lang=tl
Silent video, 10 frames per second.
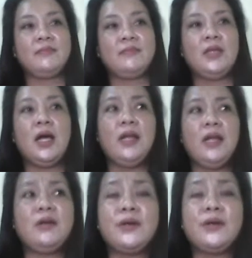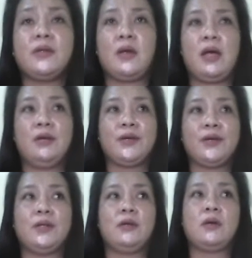I learned. I learned
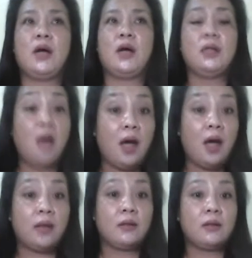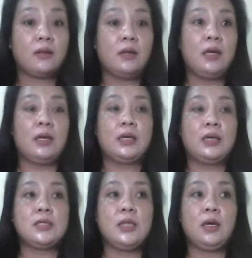a lot
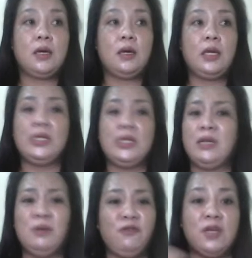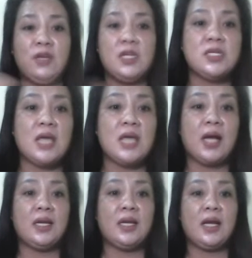kasi, hindi naman finid sa akin
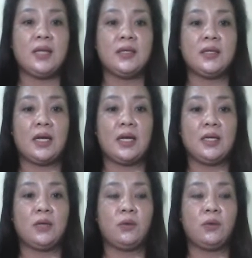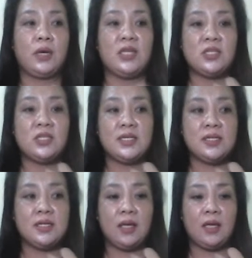lahat ng daddy ko. Eh. It's just
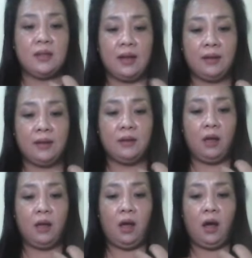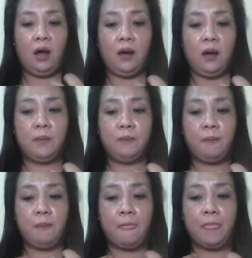that, um,
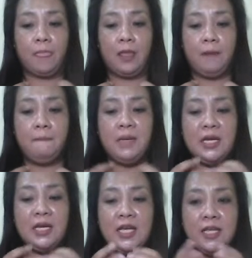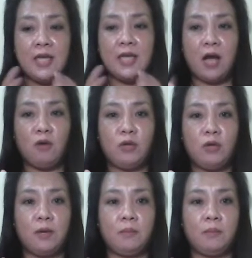binigyan niya ako ng